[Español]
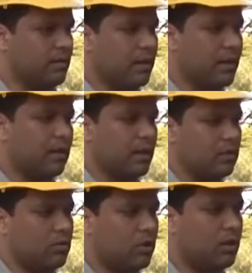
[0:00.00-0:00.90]
ya
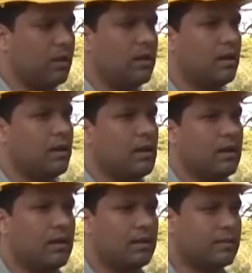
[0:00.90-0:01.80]
en todo el
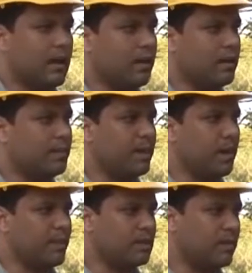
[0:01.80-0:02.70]
la entrada
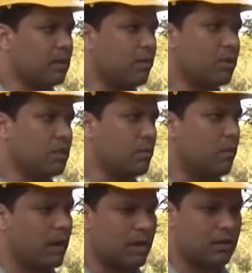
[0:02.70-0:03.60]
eh, principal del municipio,
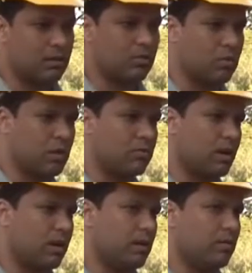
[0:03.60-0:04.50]
vamos a hacer toda
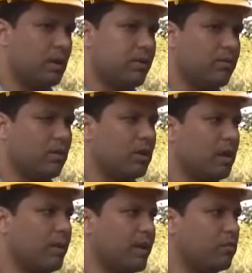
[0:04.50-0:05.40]
una, inversión
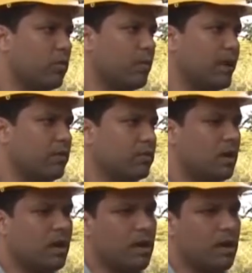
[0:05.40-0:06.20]
en espacios urbanos,